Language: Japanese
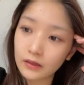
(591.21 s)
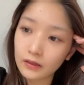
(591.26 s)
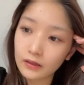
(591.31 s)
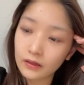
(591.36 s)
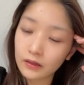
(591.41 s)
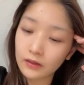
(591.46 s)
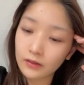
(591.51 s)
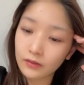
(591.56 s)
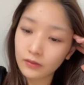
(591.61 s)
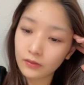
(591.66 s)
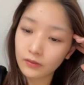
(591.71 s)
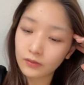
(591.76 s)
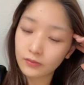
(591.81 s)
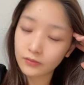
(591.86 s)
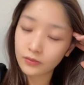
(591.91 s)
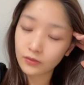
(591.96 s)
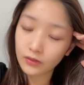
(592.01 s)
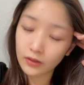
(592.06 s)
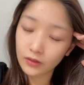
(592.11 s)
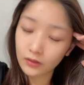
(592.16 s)
あの
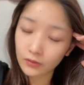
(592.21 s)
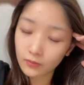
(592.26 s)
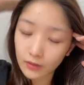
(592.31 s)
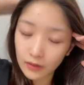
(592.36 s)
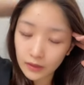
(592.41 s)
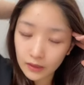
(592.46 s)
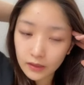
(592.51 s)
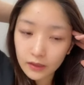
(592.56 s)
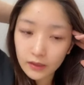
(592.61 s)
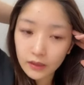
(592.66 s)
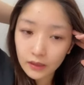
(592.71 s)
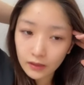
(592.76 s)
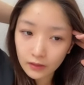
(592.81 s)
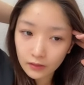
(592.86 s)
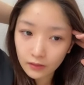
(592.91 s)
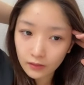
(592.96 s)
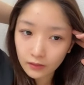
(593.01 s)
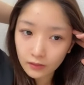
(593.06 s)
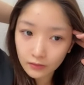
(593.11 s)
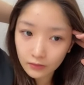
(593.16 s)
それ呼ばれてない
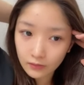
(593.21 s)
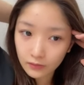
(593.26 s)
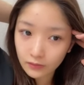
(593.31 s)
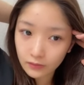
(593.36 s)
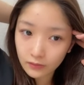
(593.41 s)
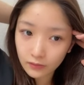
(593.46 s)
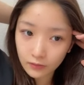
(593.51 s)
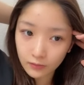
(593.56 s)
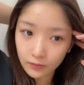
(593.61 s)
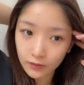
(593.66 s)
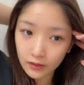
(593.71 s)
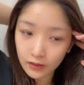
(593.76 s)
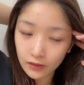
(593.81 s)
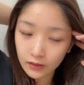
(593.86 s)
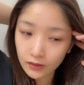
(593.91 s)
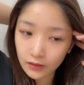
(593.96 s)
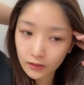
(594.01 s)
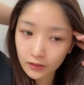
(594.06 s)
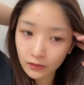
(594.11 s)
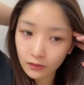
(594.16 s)
か呼ばれ
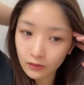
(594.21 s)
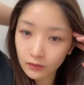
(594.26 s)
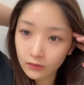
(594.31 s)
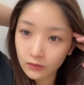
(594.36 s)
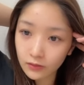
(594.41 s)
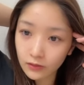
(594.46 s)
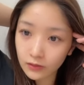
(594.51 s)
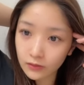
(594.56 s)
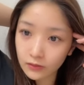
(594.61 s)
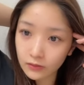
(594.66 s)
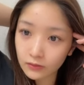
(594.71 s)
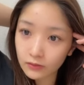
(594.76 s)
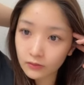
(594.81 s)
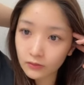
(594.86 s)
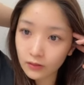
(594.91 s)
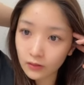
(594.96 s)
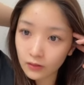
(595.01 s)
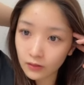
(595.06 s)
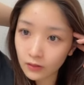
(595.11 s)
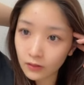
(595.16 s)
てなかったりする
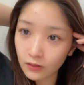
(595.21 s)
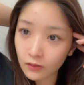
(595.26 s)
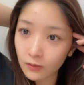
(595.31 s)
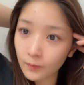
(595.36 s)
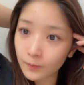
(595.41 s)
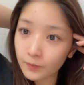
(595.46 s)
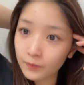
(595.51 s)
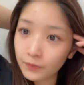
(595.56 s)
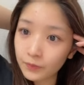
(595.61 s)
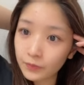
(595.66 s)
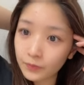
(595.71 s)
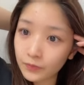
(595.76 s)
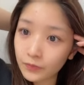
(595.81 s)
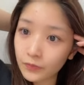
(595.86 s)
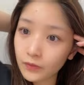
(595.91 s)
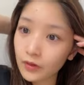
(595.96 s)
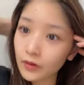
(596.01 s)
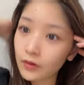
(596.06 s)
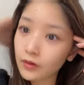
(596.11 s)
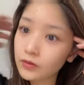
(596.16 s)
から
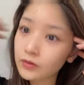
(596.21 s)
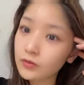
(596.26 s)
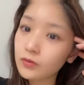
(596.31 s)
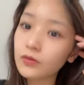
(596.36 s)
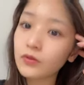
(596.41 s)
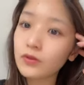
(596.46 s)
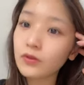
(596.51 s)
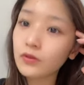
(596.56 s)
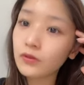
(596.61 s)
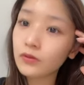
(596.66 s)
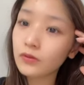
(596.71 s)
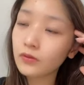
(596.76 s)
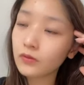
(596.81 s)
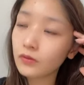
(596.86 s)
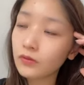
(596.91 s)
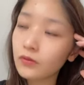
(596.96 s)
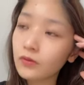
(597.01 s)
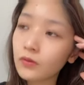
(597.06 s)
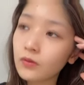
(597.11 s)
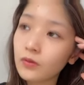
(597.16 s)
なんかそういう
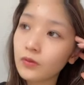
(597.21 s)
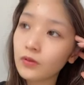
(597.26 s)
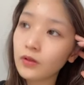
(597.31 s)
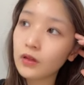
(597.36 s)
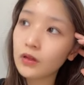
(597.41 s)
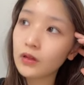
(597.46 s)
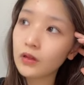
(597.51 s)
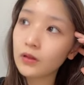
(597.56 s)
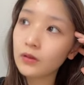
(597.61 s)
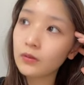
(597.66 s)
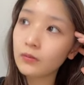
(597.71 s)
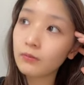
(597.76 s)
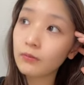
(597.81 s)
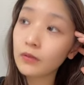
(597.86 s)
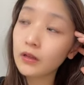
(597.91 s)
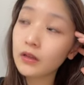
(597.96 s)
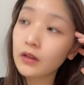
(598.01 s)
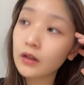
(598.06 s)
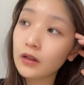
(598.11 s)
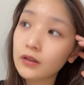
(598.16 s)
のを
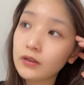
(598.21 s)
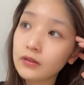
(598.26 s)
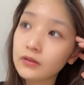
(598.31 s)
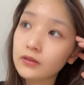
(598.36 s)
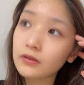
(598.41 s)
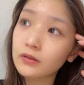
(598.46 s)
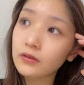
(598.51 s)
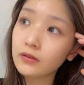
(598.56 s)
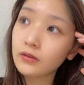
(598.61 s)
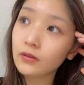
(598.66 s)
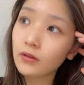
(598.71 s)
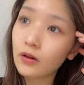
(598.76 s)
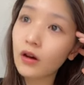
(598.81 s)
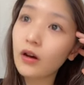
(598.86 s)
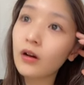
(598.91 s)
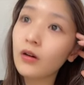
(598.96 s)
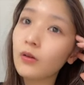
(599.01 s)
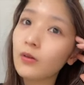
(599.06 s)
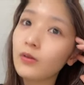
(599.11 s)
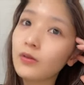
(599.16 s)
見たりすると
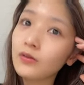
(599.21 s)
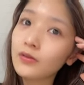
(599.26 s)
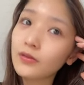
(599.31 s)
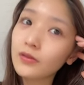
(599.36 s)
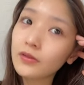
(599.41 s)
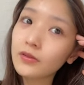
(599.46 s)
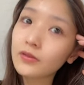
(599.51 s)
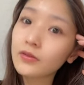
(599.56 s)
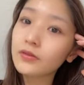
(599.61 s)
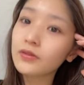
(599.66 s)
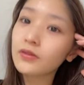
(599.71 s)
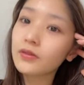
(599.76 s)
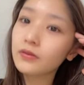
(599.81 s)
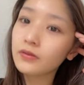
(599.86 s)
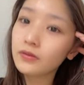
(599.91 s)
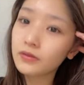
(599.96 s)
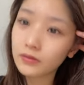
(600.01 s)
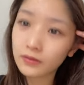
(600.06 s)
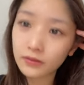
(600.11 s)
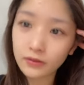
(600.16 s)
ああ本当に卒
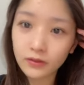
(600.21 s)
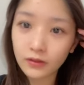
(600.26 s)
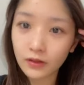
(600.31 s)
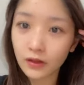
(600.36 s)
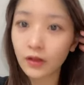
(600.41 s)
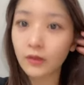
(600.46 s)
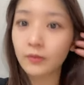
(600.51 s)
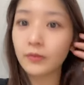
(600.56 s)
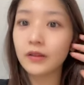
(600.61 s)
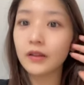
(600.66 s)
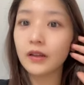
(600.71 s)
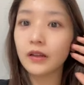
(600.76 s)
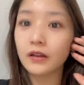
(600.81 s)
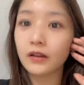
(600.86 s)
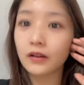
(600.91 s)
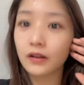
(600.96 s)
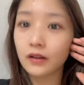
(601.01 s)
業するんだみたいな